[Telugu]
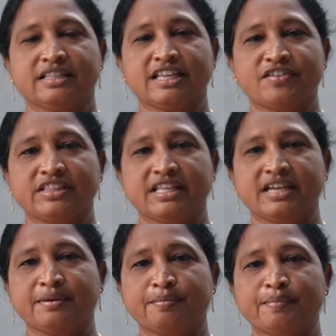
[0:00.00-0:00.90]
తర్వాత
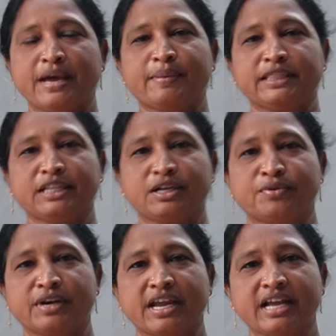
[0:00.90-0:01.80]
మలబద్ధకం
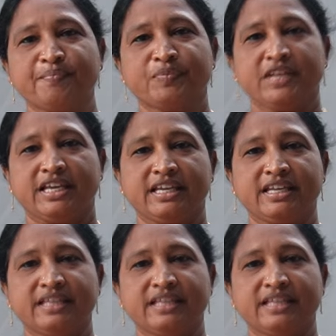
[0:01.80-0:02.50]
ఉన్న ఈ